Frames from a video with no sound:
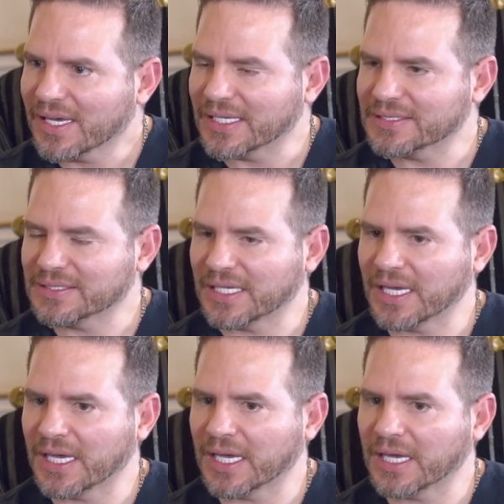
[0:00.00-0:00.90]

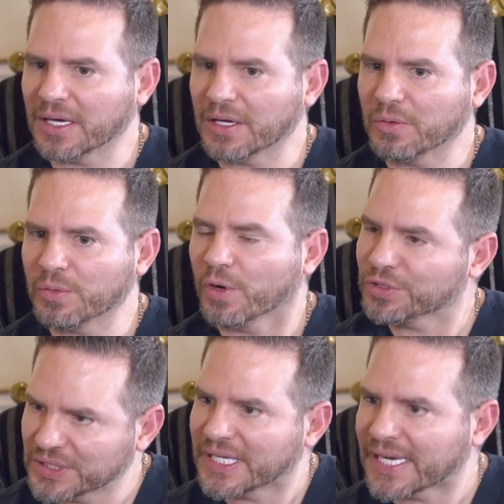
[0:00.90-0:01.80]
este, uno de
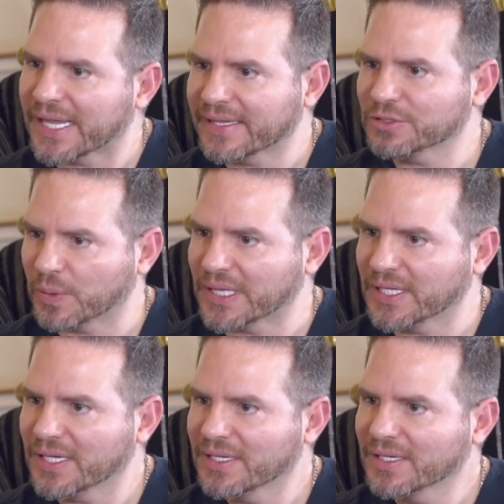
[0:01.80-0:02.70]
los integrantes,
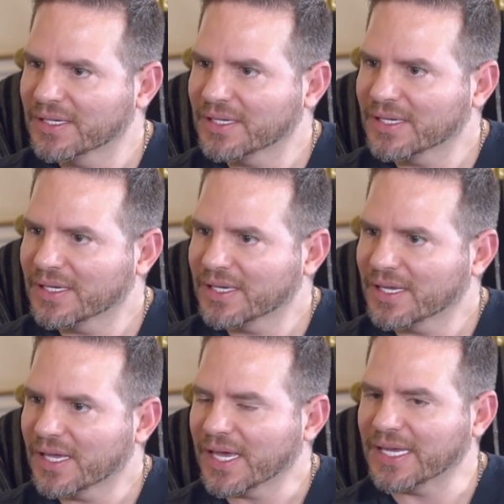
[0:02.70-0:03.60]
Wendy.
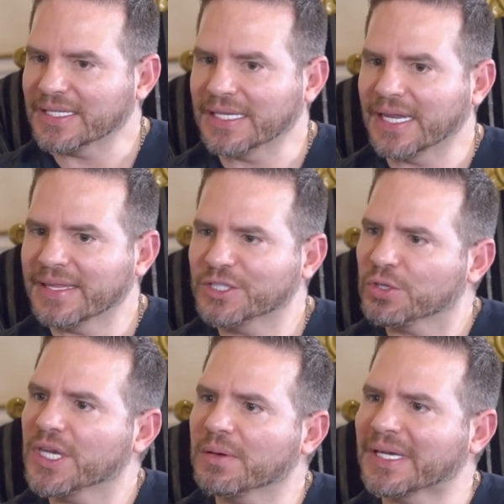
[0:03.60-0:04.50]
Sí. Eh, le dice,
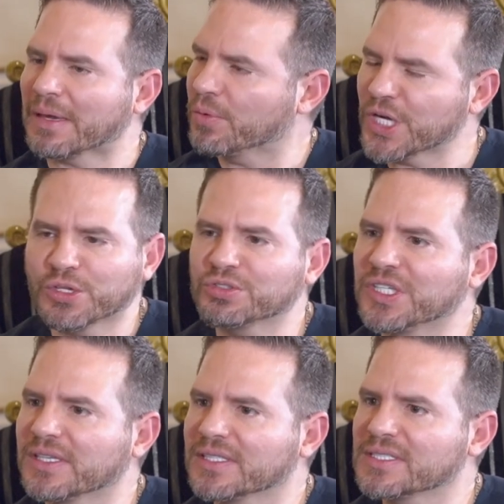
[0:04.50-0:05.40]
oye, qué bonitos
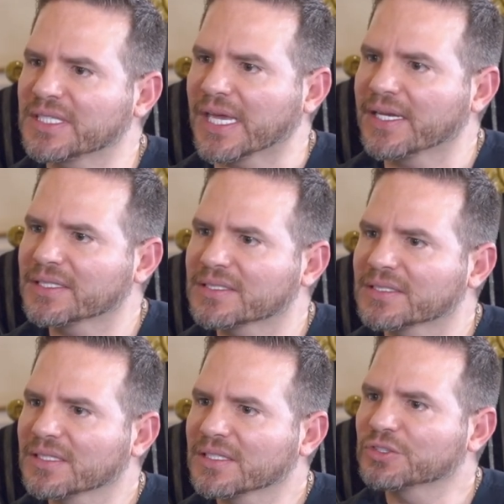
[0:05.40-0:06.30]
dientes
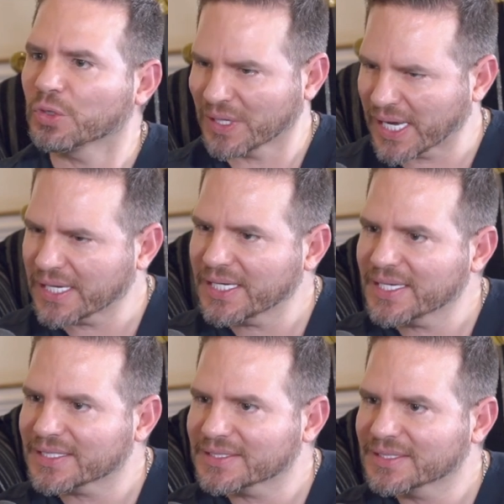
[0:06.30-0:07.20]
tienes. Son
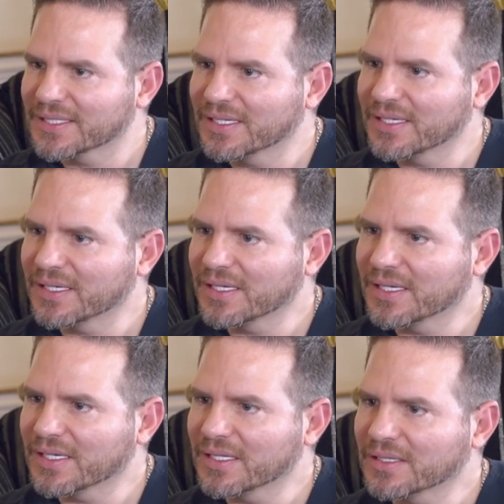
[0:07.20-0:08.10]
carillas.
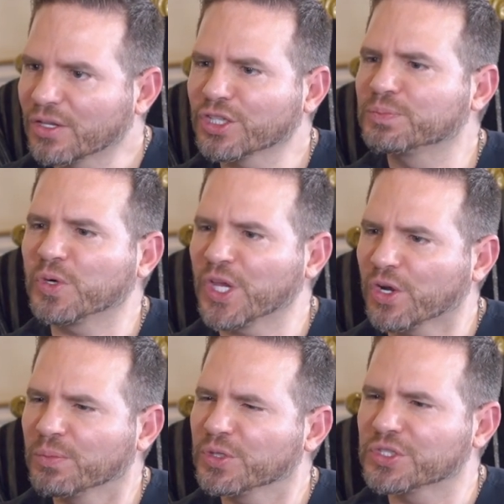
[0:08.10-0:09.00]
Te los
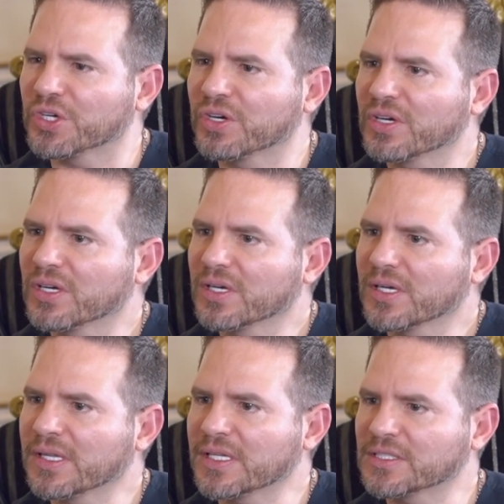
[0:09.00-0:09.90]
pulieron mucho.
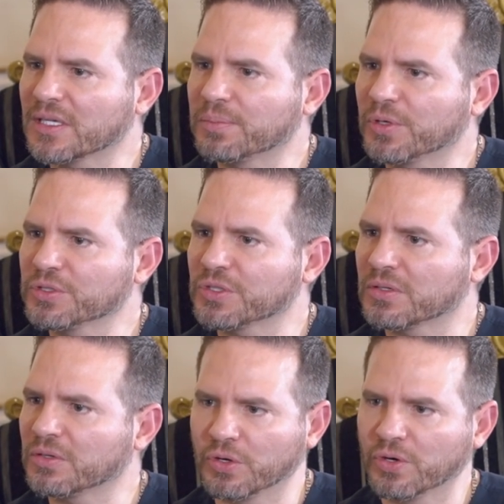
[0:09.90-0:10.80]
Y dice Poncho,
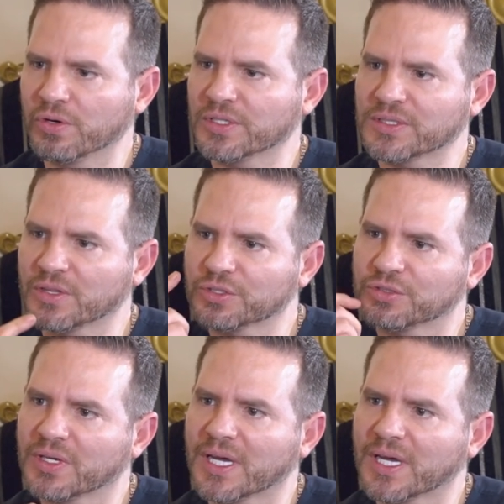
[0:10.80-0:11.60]
no, estos no son